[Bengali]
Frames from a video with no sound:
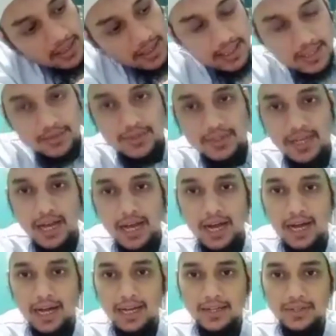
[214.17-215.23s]
এটা হচ্ছে হা
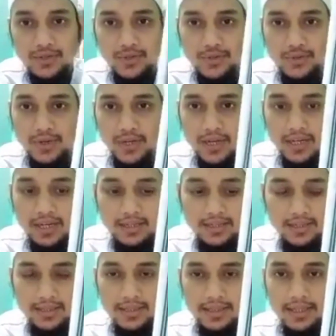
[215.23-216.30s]
ছোট হা
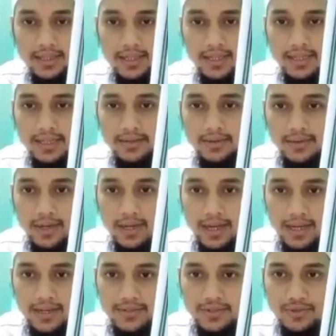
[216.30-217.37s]
এটা হলো হা
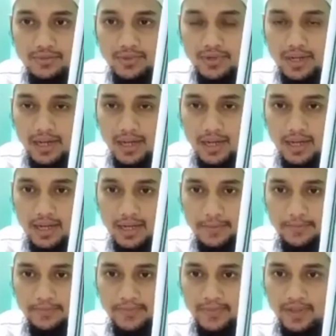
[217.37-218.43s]
জবর হা
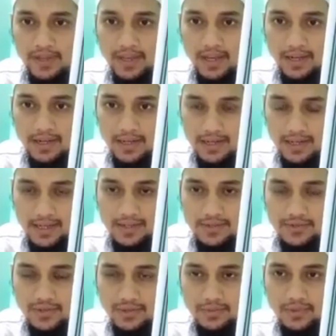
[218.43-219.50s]
আইন
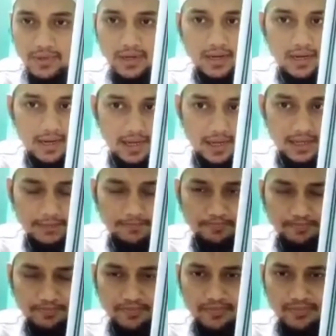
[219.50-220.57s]
জবর আ
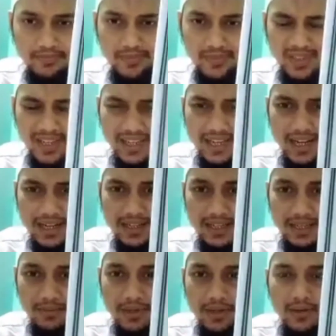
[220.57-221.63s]
এই
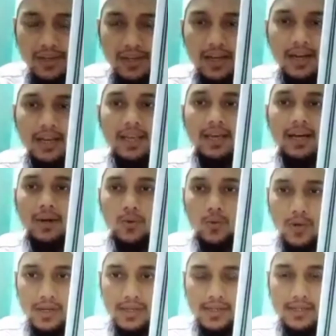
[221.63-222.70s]
হাটাকে বলা হয় হায়ে
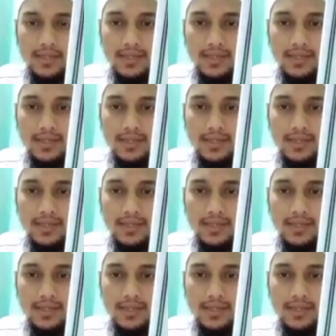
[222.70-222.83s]
হাওয়াজ